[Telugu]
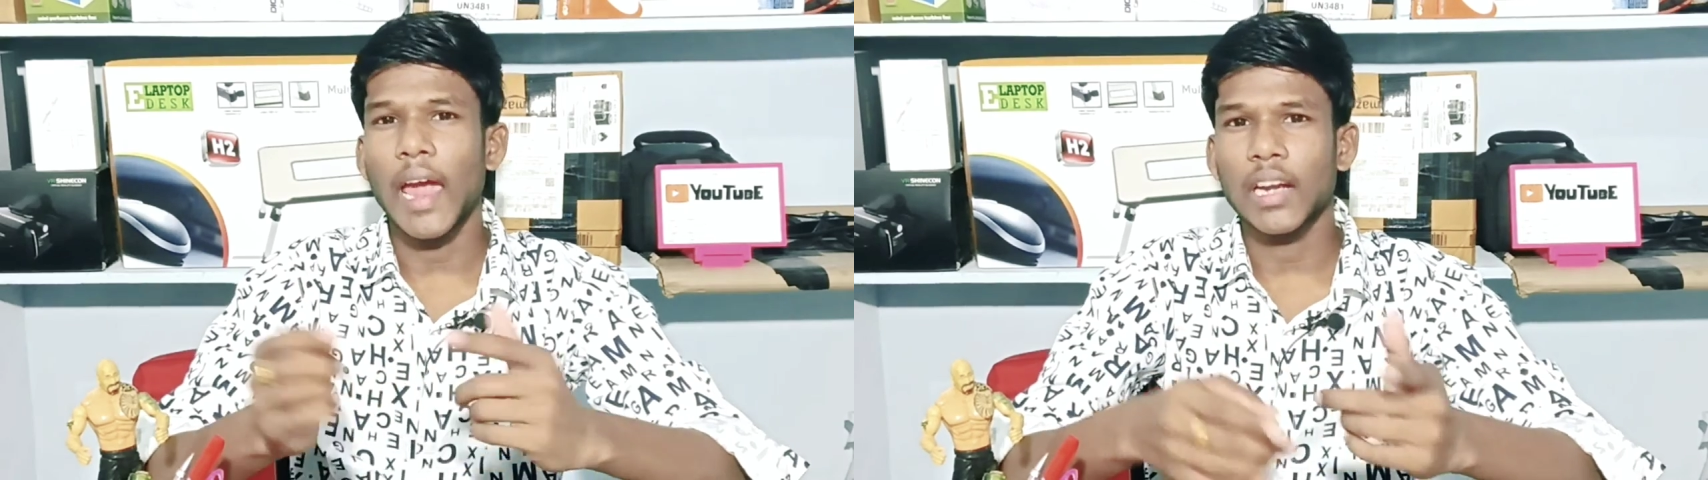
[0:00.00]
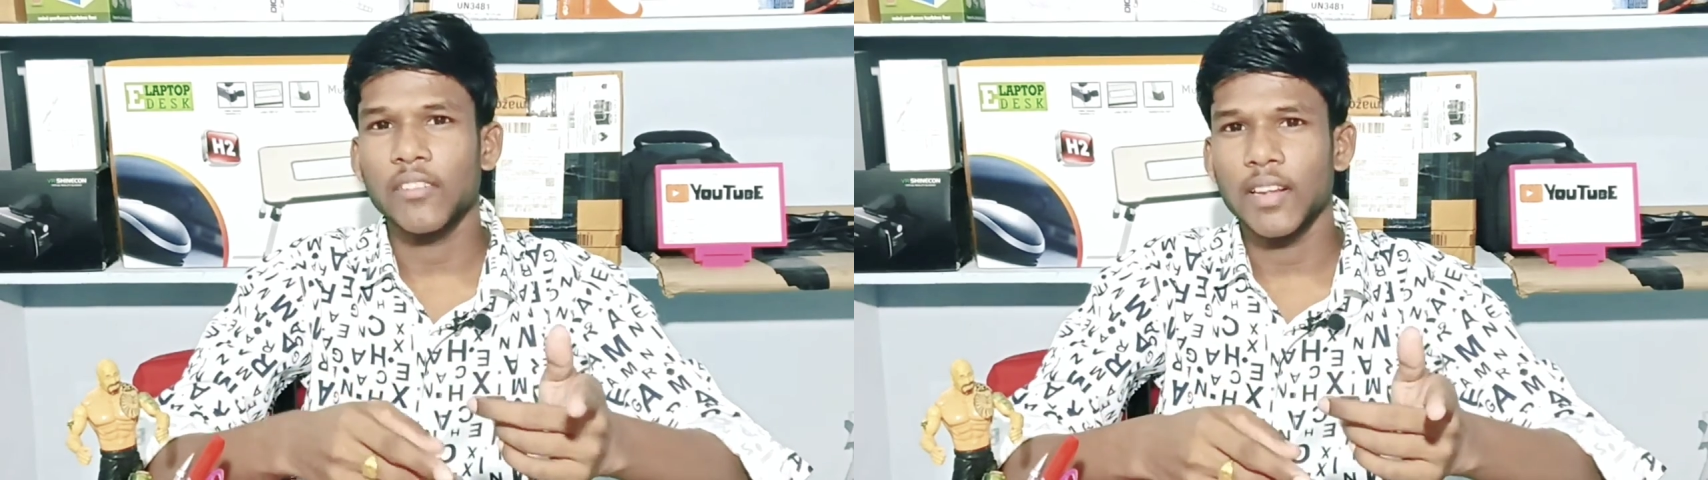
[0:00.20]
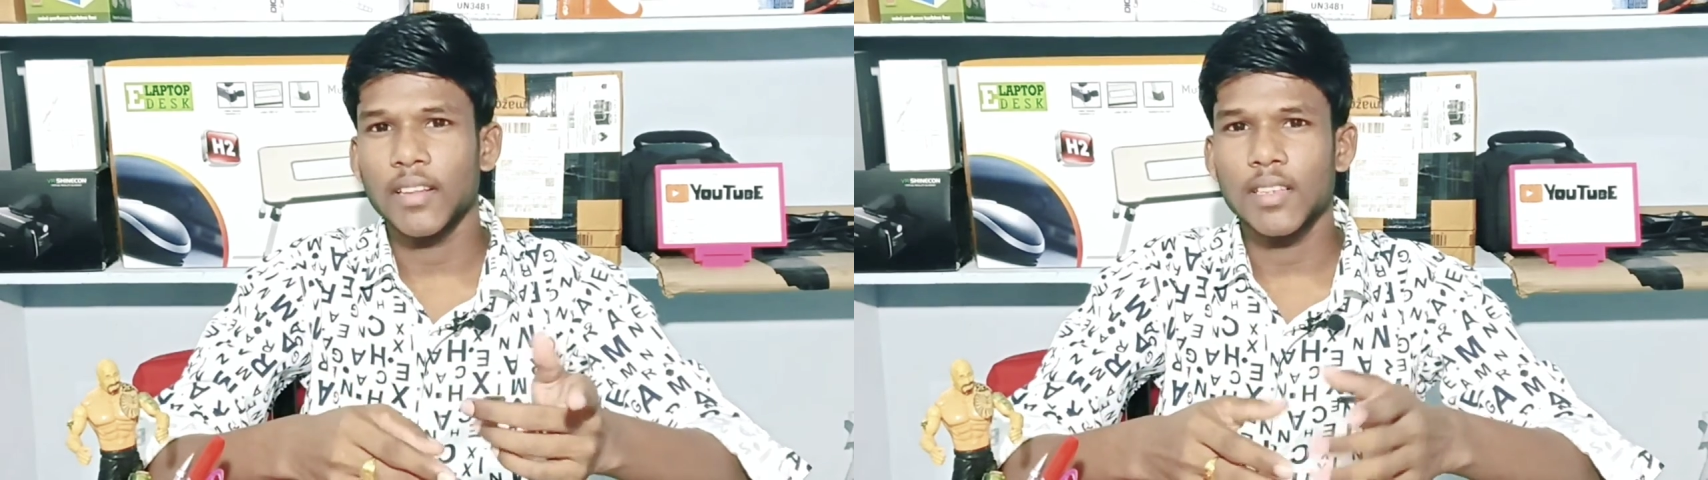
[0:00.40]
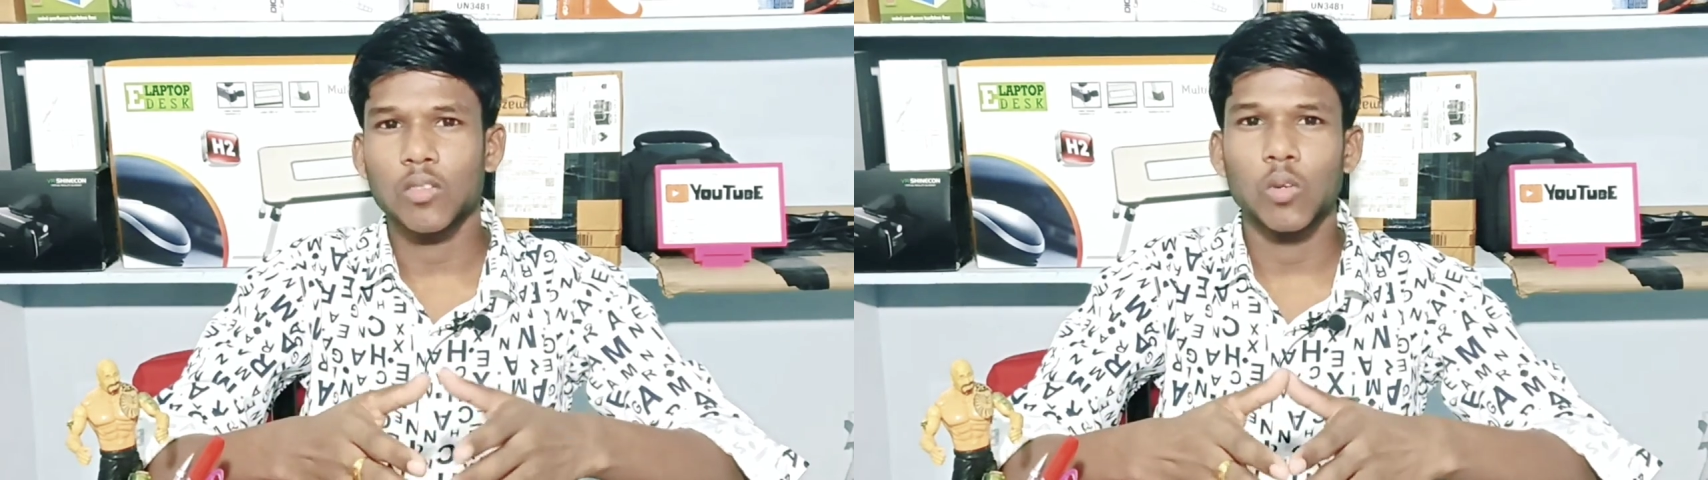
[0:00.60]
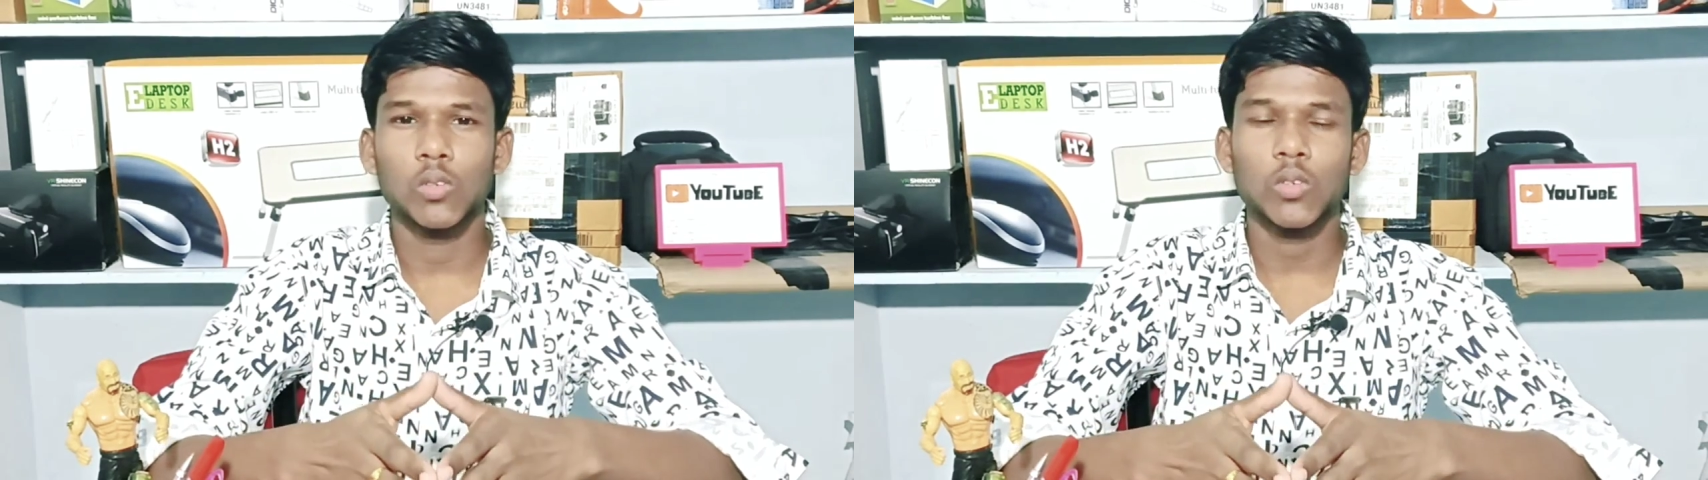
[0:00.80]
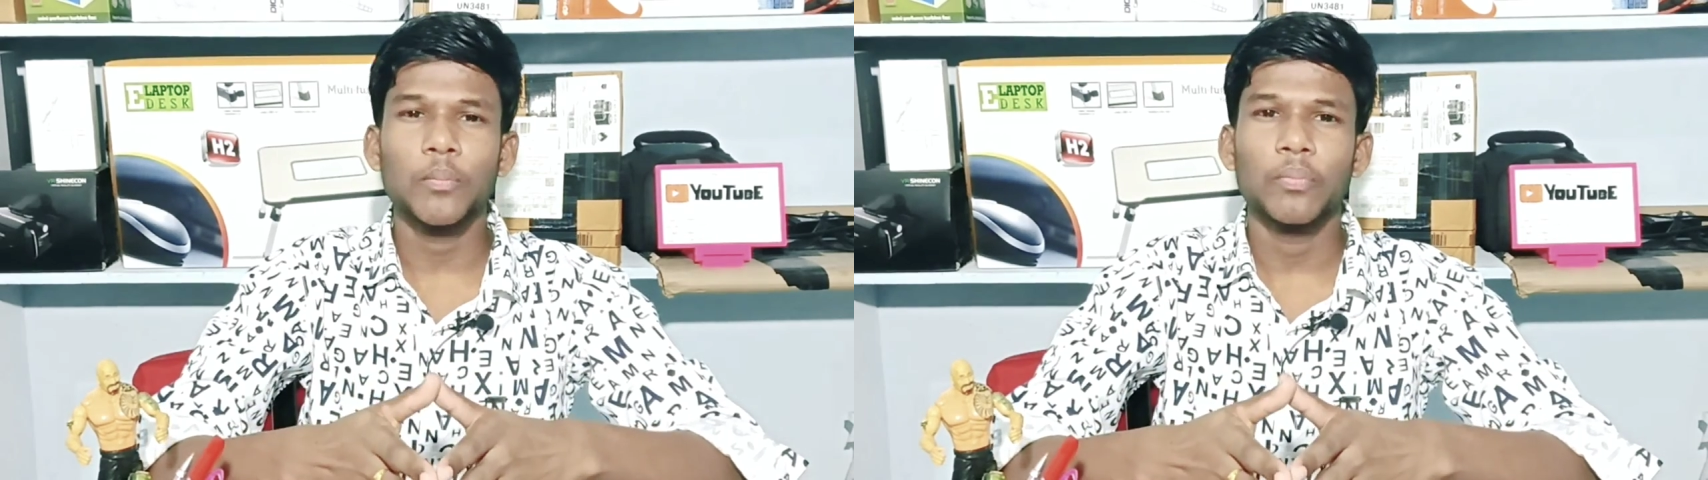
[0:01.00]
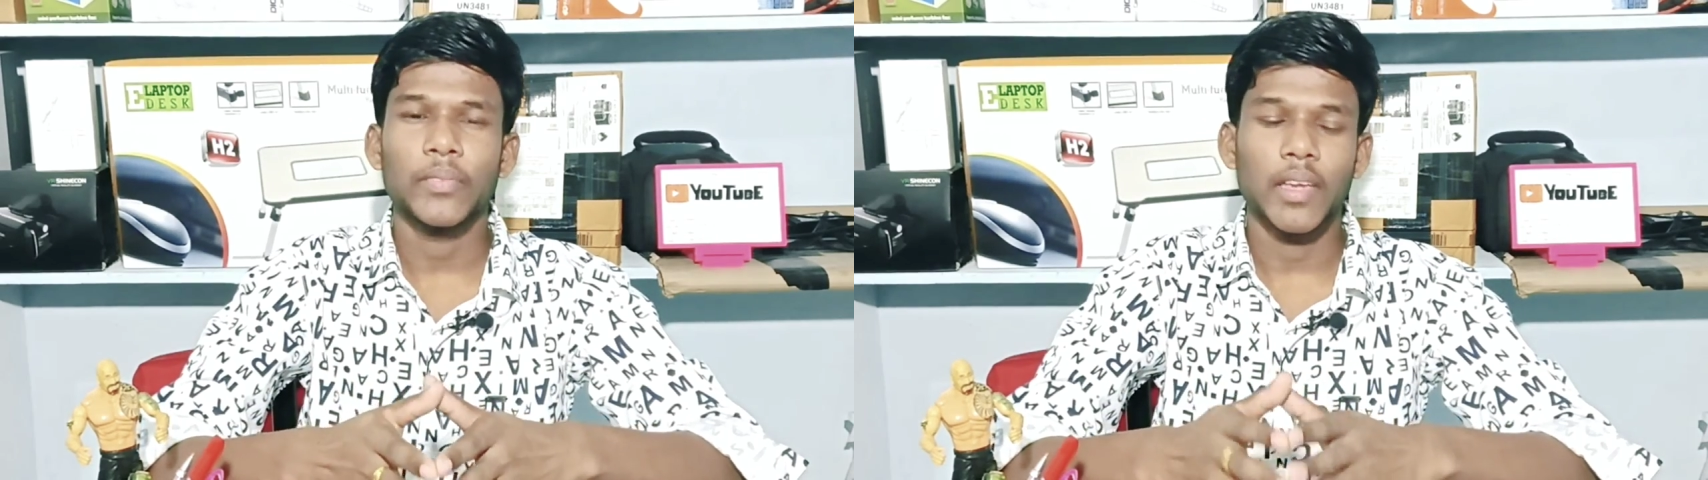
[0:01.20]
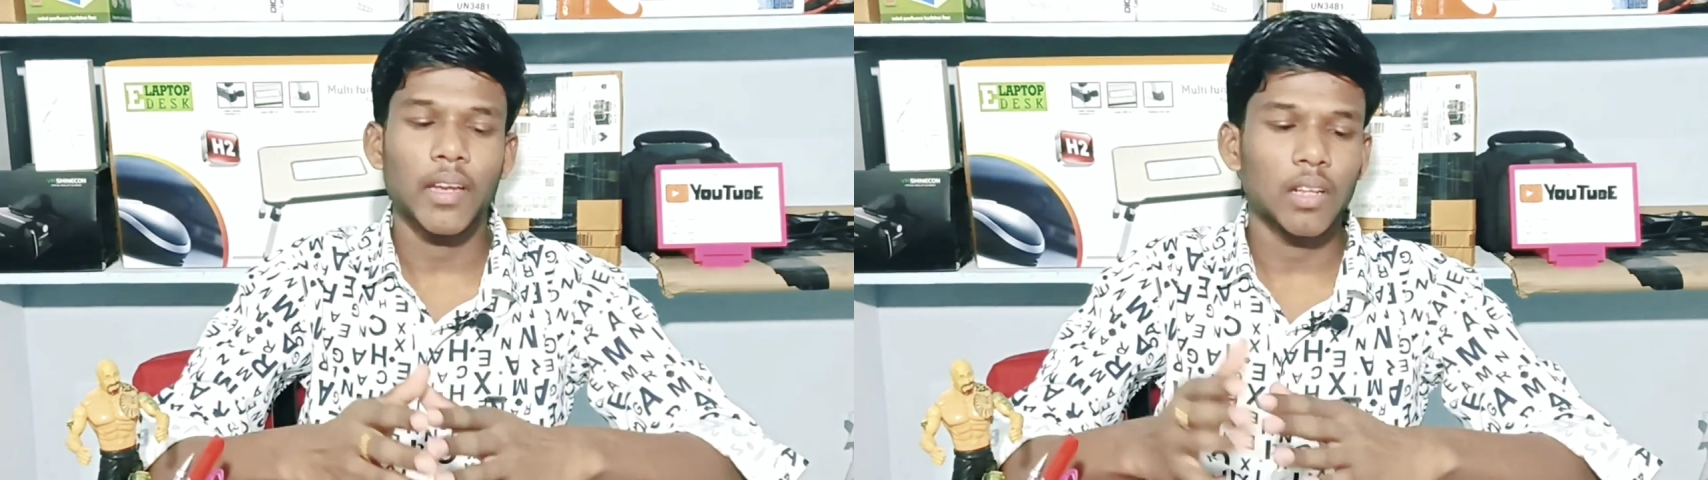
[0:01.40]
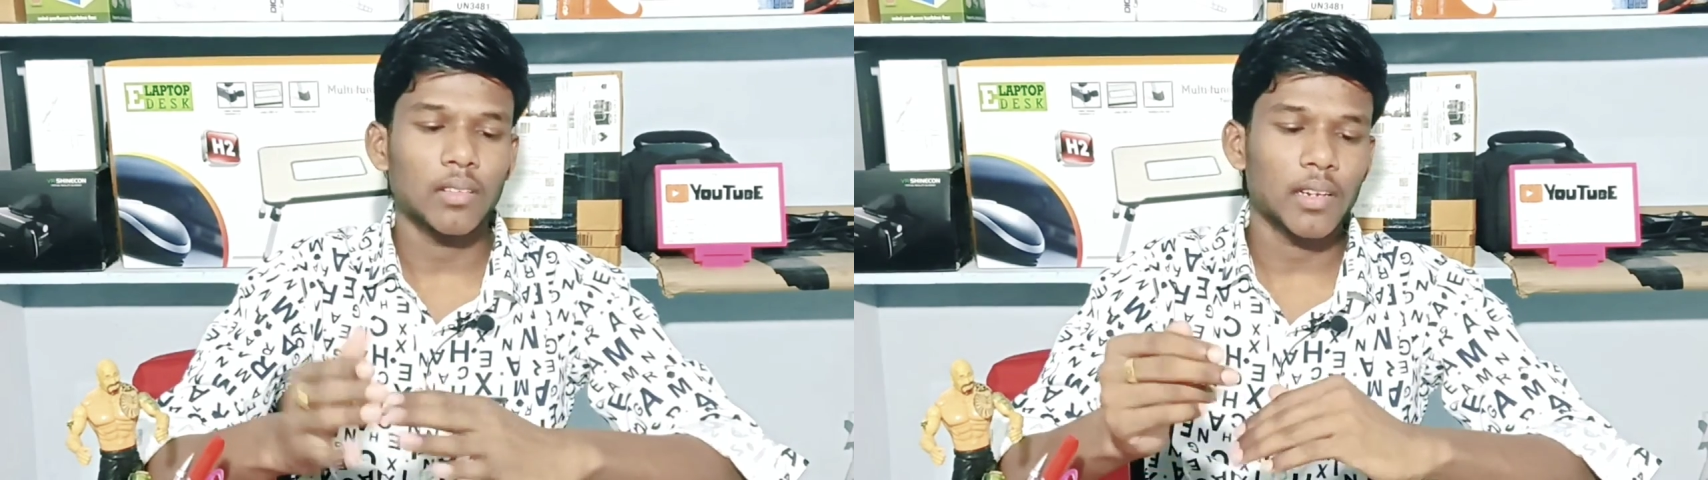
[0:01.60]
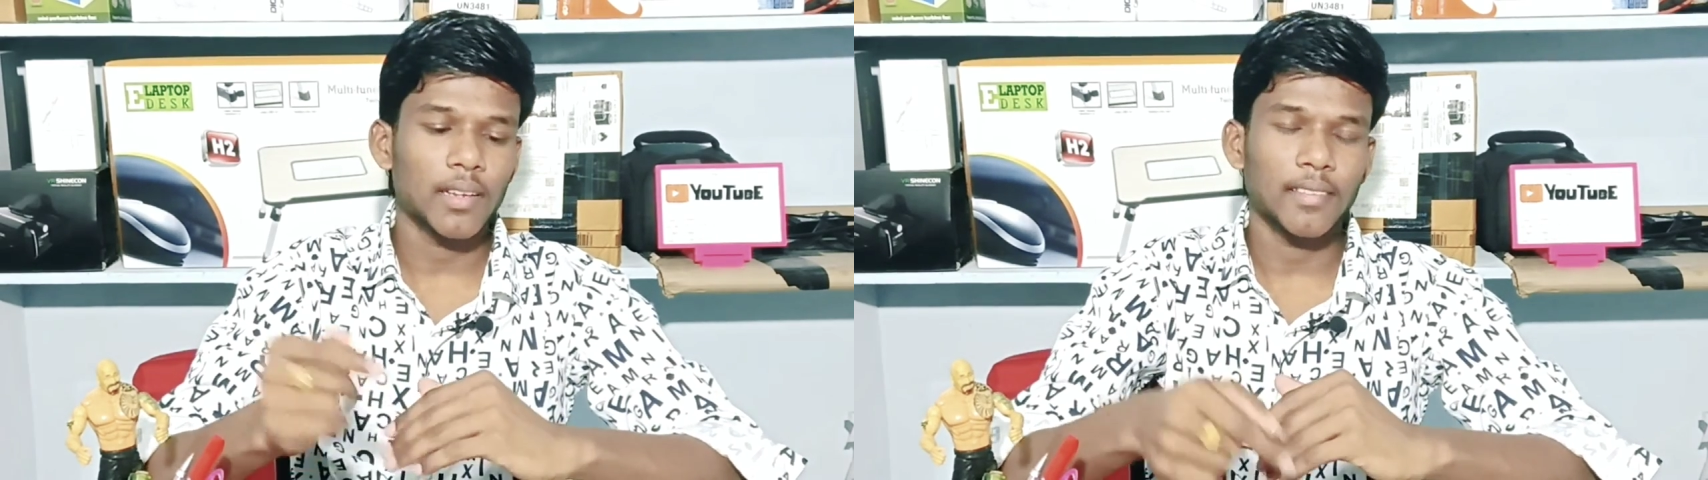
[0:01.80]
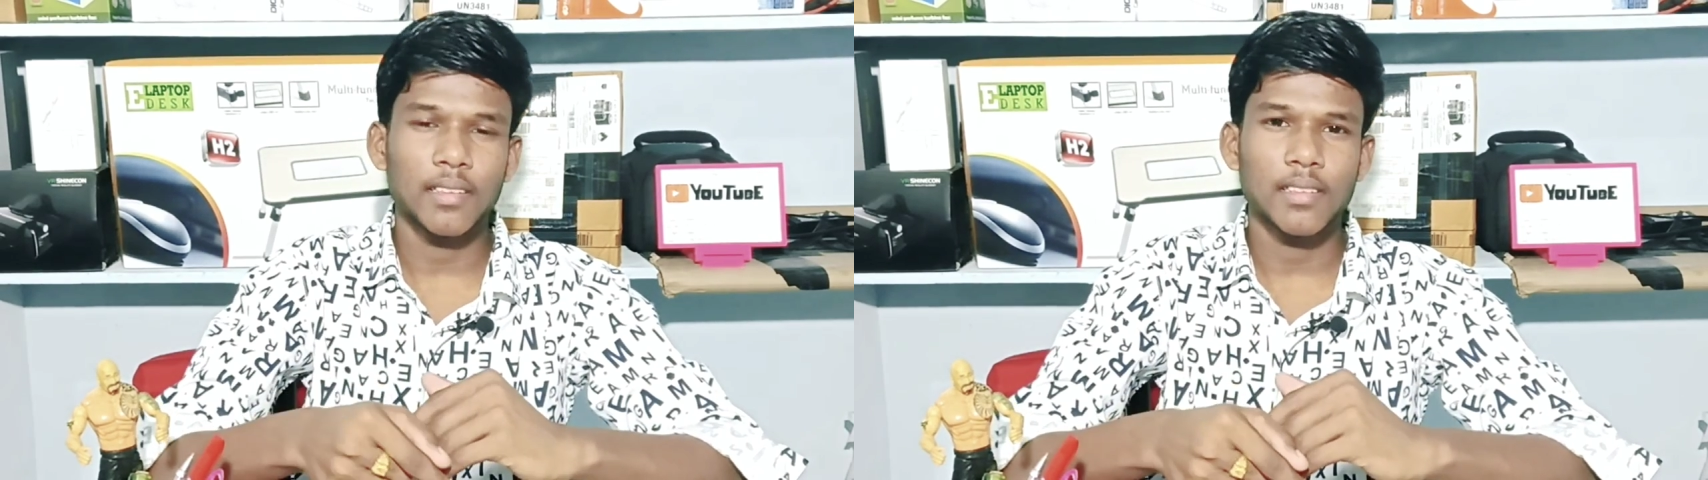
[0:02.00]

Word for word: యాక్టివేట్ అయితే చేసుకోవచ్చు ఏం కాదు నేను కింద